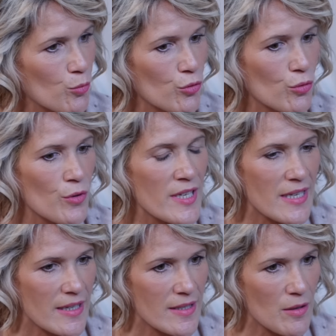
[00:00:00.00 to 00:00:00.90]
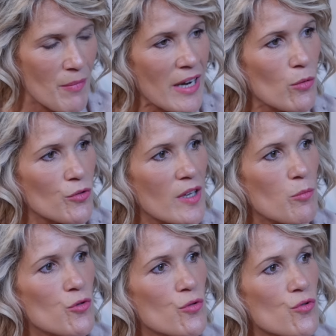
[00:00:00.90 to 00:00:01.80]
beaucoup, et c'est une belle
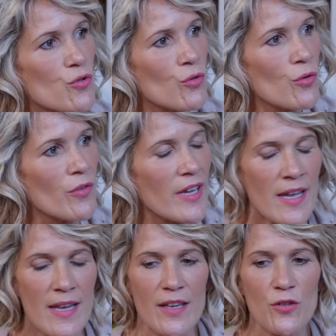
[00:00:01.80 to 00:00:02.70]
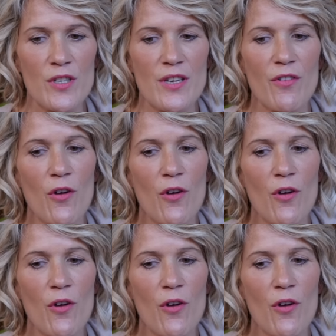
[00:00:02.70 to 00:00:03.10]
contribution, je trouve, et tu vois, j'avais